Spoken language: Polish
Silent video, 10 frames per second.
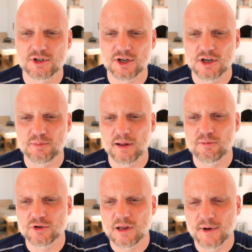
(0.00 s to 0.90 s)
Czy jeżeli
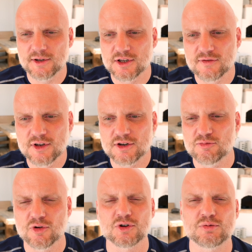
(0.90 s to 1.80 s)
Pan Bóg nie będzie Ci w
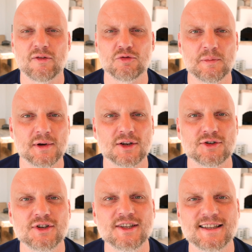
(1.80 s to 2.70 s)
niczym błogosławił, nie będzie
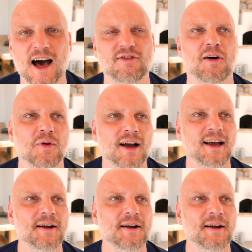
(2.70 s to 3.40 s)
Ci nic dawał,